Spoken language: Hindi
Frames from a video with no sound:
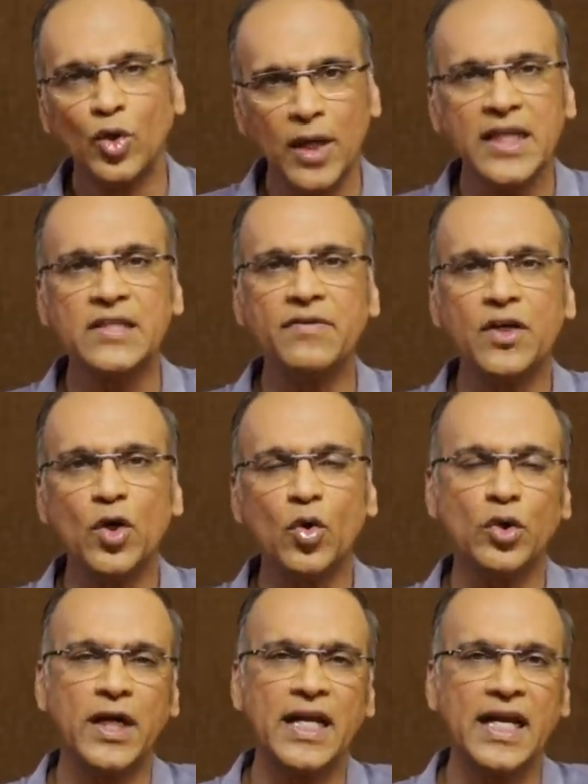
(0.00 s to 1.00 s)
तो इस वीडियो
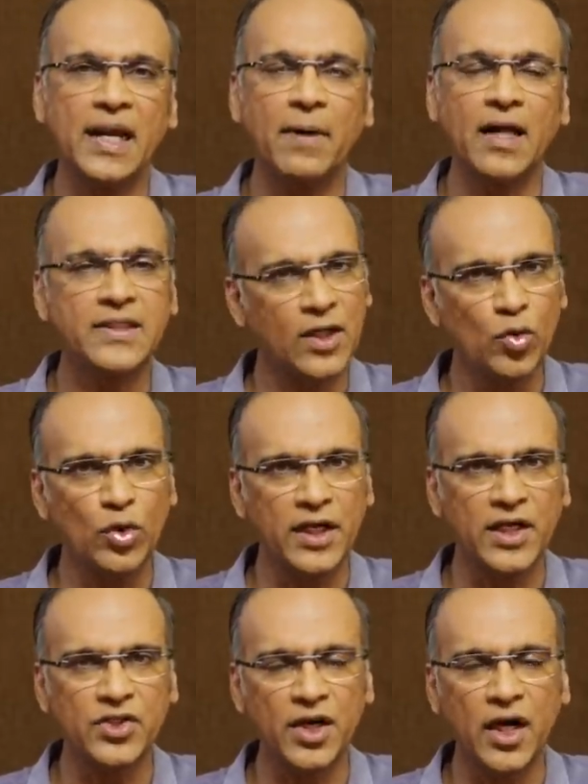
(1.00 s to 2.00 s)
को देखने के बाद ज़रूर
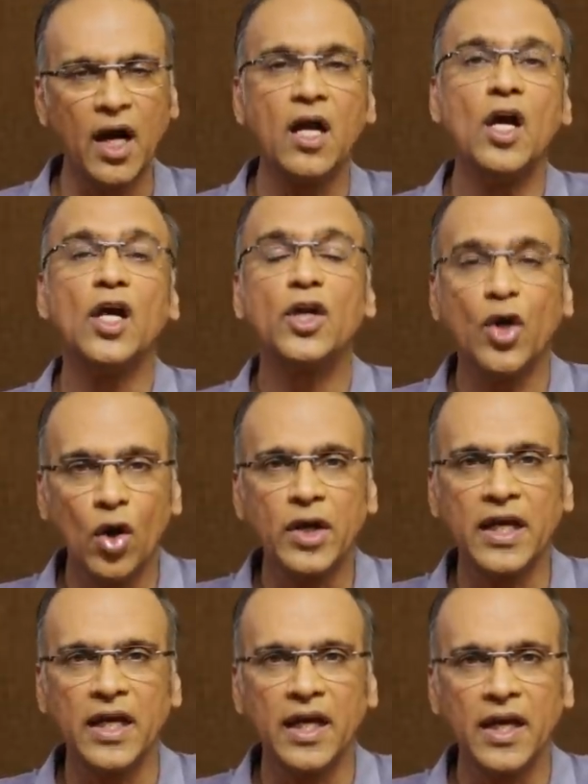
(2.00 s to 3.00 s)
कीजिएगा
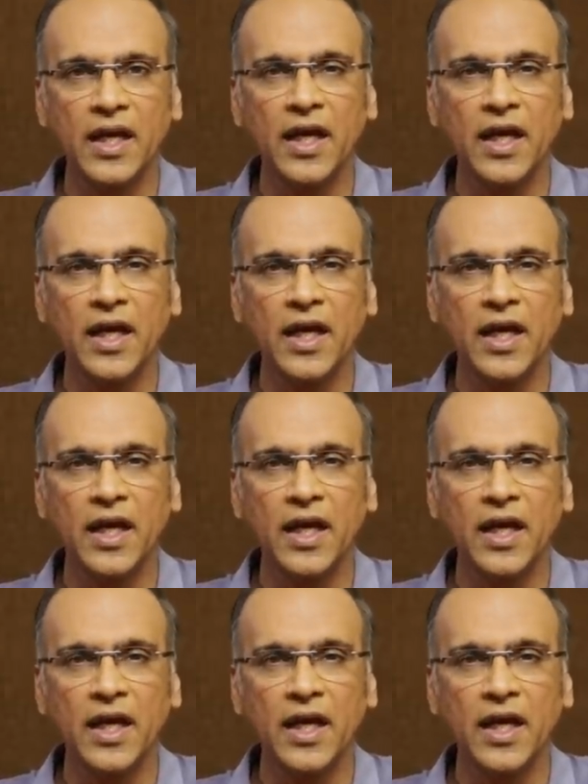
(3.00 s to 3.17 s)
क्योंकि